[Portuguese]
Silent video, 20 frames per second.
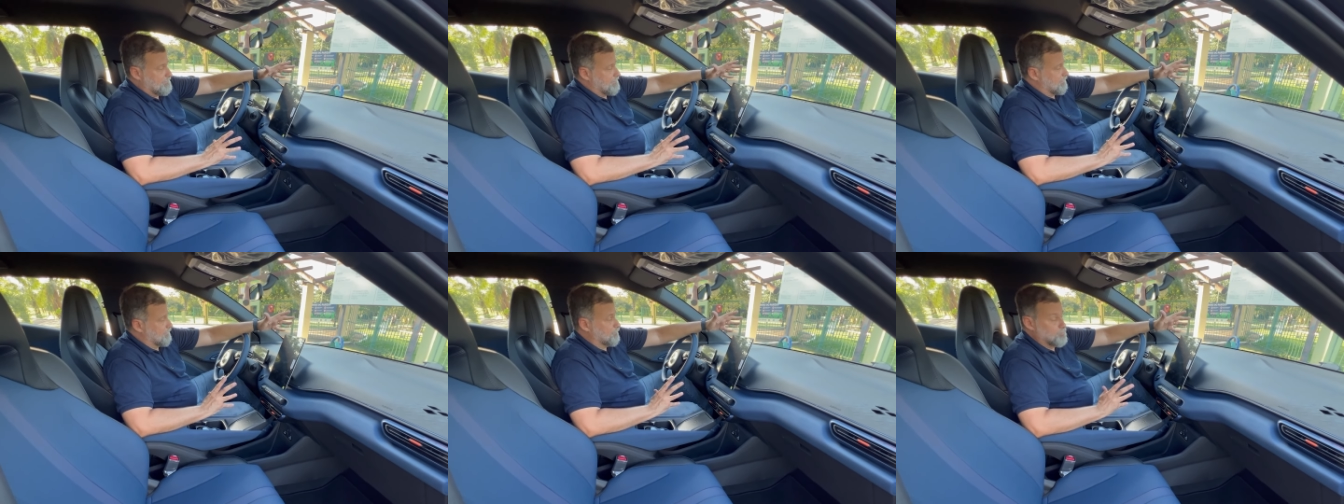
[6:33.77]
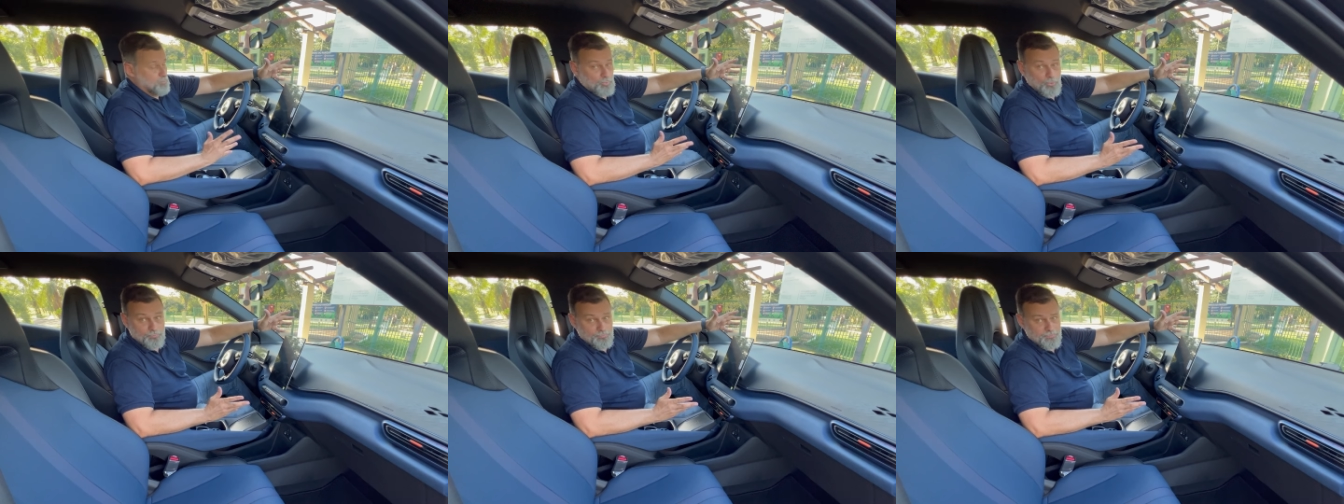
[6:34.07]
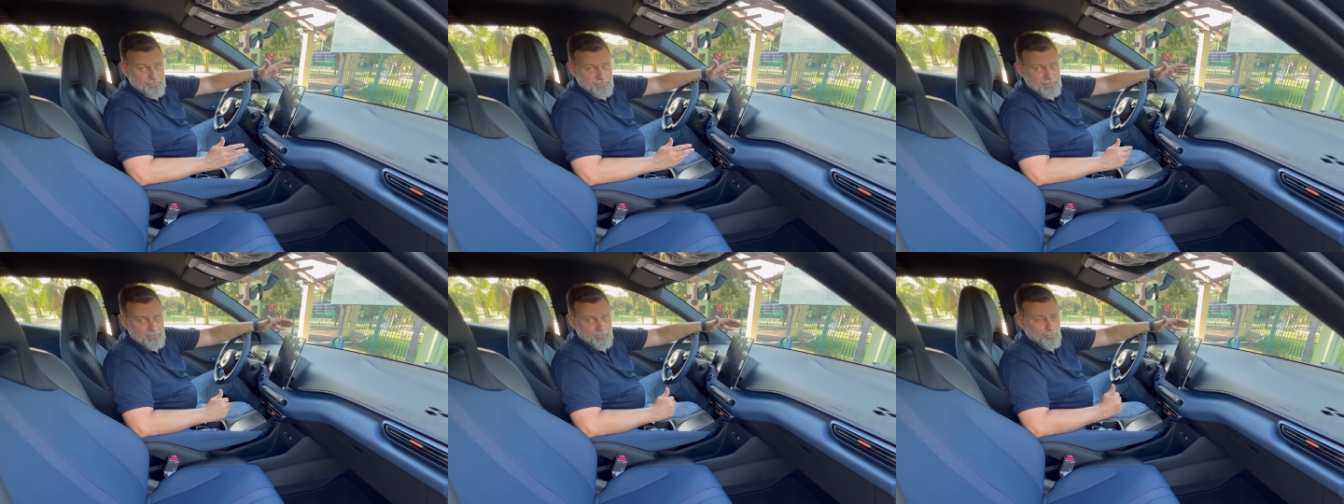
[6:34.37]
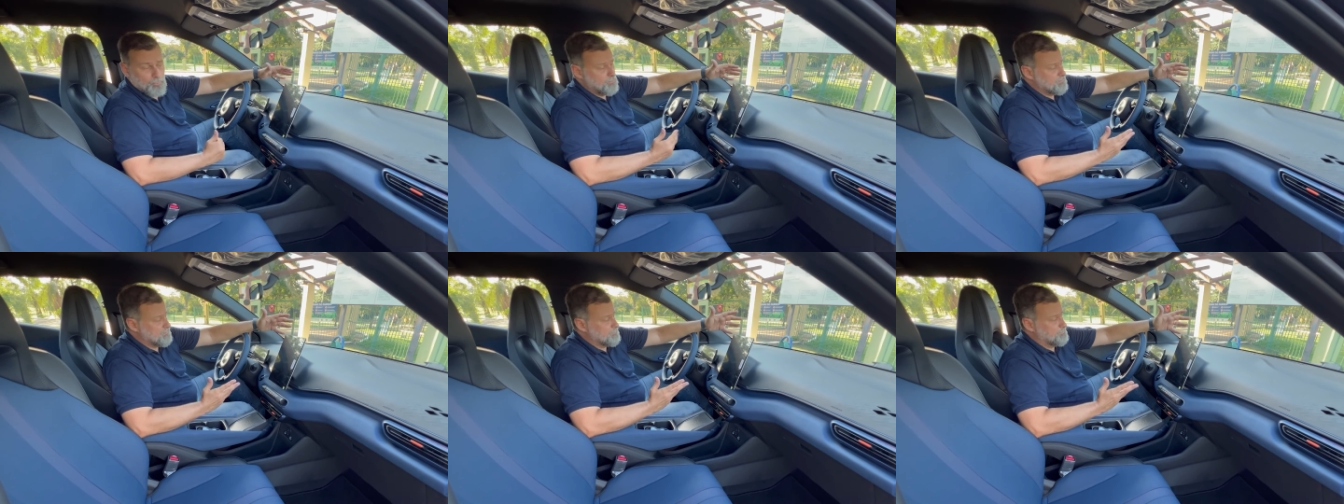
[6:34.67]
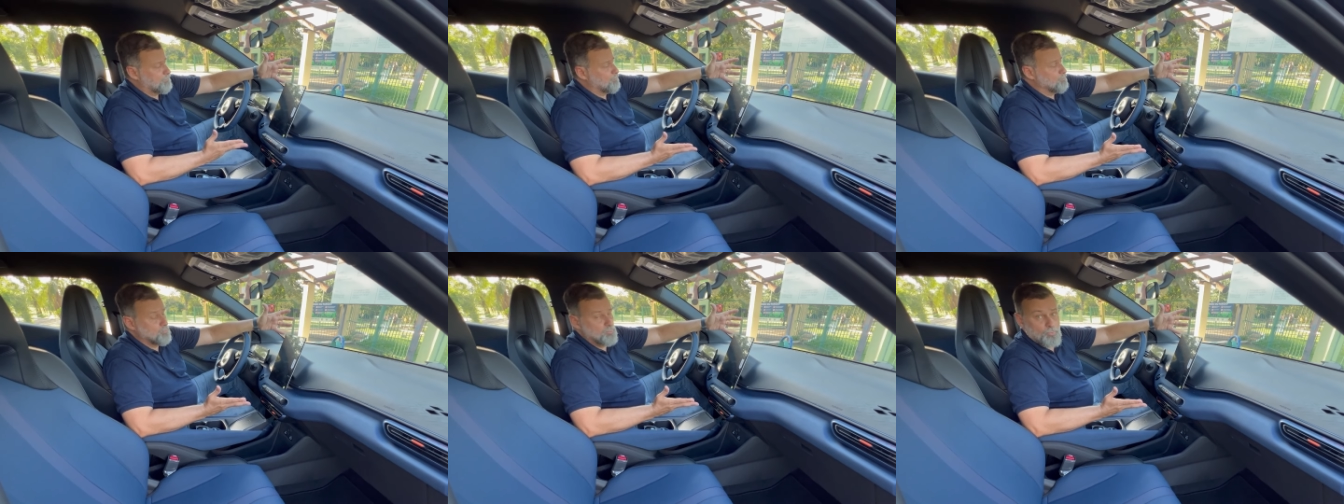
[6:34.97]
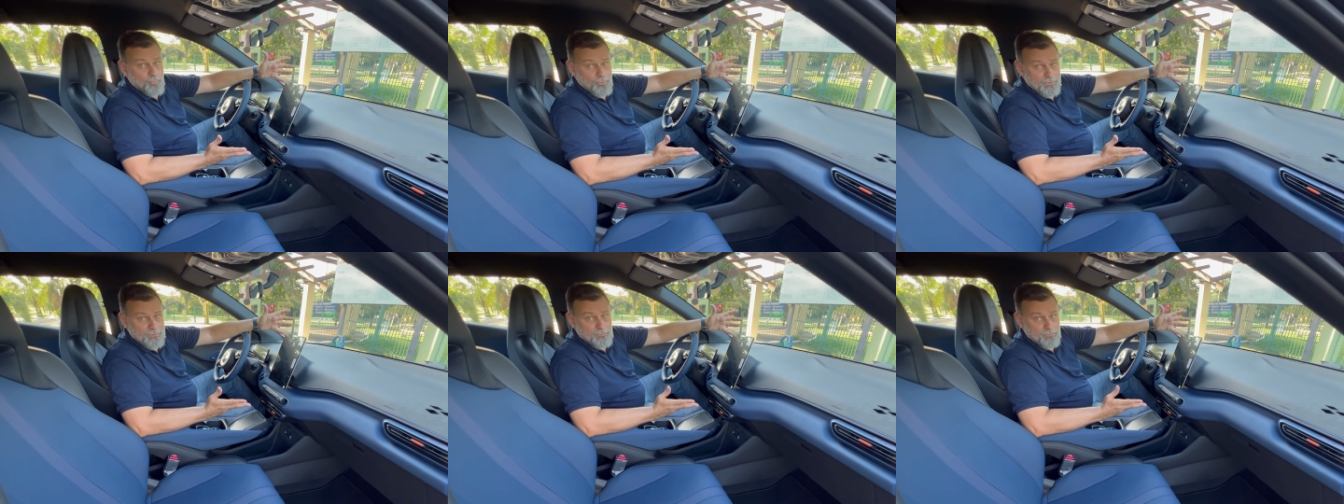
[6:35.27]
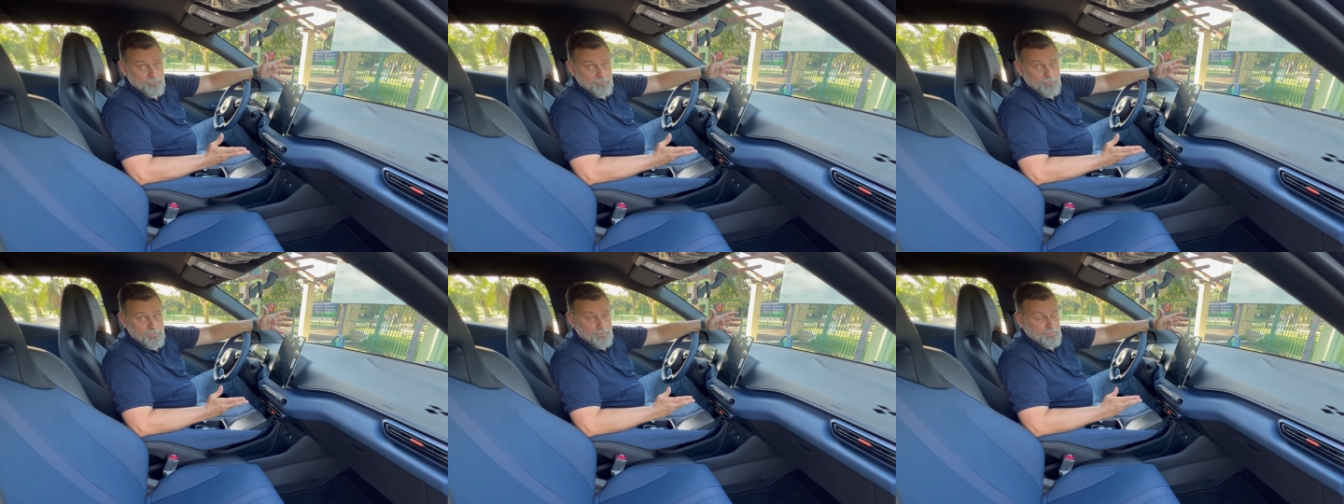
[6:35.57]
a do Dolph tem
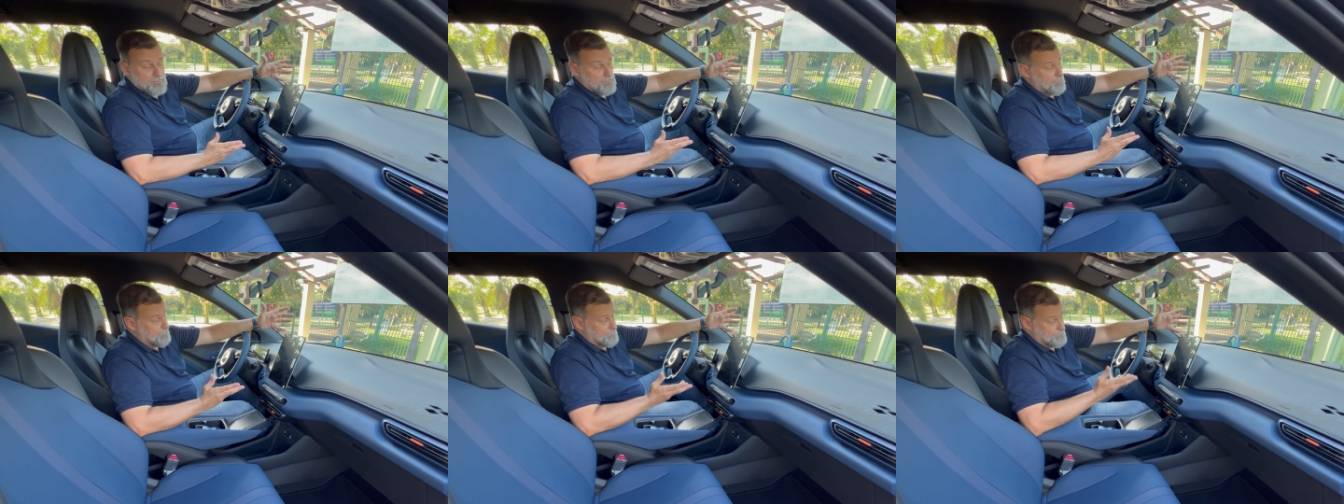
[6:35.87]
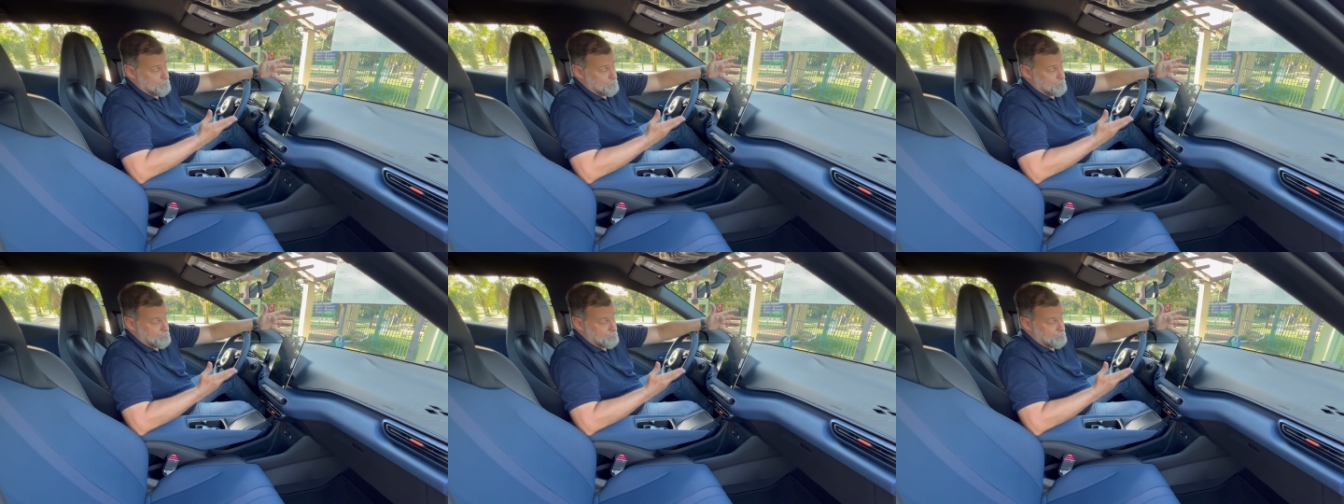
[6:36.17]
12.8, né?